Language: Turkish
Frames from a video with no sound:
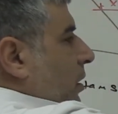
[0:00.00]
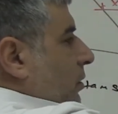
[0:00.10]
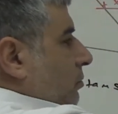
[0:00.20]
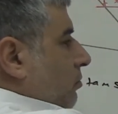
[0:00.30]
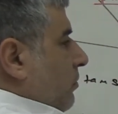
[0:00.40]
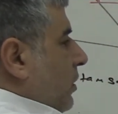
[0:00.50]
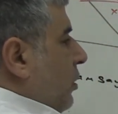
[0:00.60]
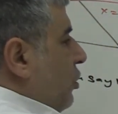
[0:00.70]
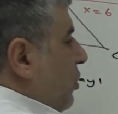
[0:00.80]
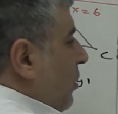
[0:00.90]
Bakın.
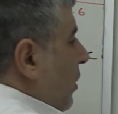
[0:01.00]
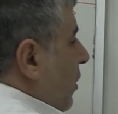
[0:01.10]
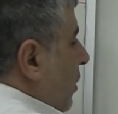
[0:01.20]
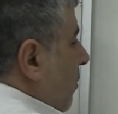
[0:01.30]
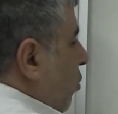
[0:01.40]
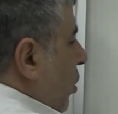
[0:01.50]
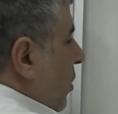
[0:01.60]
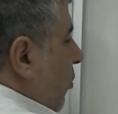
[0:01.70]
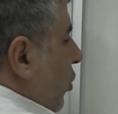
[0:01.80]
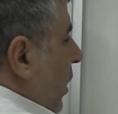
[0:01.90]
Şimdi
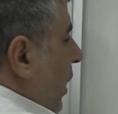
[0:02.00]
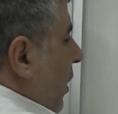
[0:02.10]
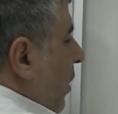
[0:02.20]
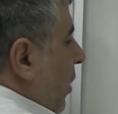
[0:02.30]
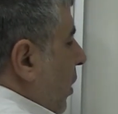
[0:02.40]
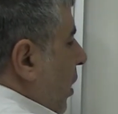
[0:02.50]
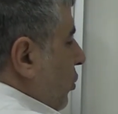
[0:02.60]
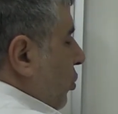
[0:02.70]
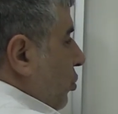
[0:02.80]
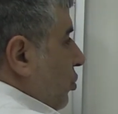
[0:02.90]
buraya da böyle
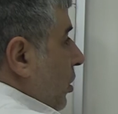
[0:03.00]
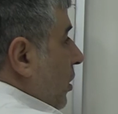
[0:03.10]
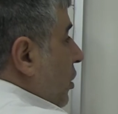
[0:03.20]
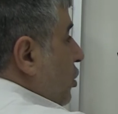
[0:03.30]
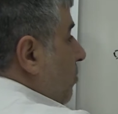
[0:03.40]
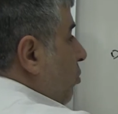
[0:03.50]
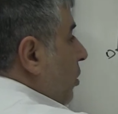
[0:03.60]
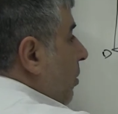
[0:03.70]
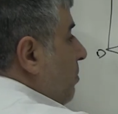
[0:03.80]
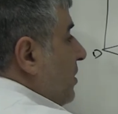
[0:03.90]
k diyoruz. Şimdi
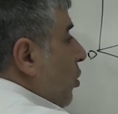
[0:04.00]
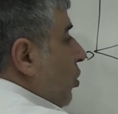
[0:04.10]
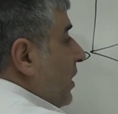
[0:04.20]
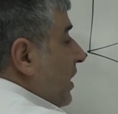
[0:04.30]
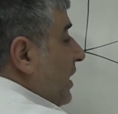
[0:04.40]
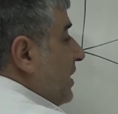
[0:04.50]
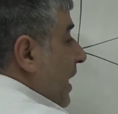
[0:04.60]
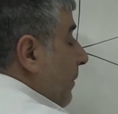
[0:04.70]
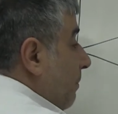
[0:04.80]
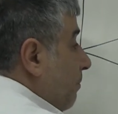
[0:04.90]
burada Pisagor'a
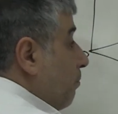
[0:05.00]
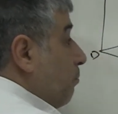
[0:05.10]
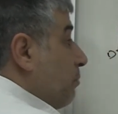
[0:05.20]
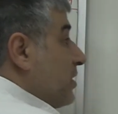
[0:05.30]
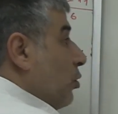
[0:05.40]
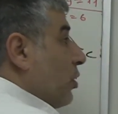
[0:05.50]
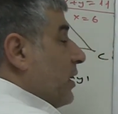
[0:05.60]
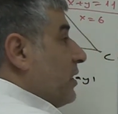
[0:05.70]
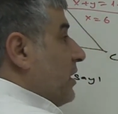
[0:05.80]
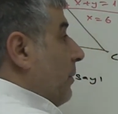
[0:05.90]
girirsem, Pisagor'a
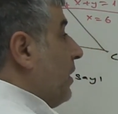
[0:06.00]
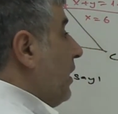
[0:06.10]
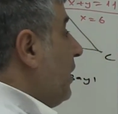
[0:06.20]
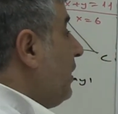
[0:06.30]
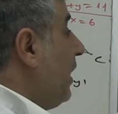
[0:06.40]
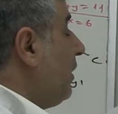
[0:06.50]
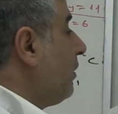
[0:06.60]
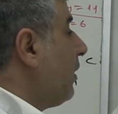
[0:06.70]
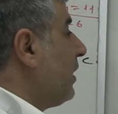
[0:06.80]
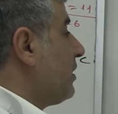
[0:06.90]
girirsem
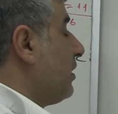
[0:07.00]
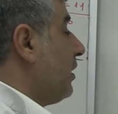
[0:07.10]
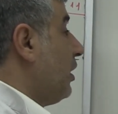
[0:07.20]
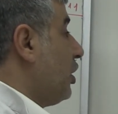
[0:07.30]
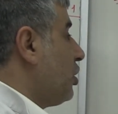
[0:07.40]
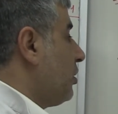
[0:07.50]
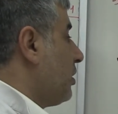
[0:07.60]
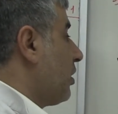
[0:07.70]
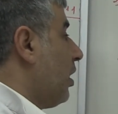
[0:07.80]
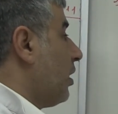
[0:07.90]
y'nin karesi eşittir.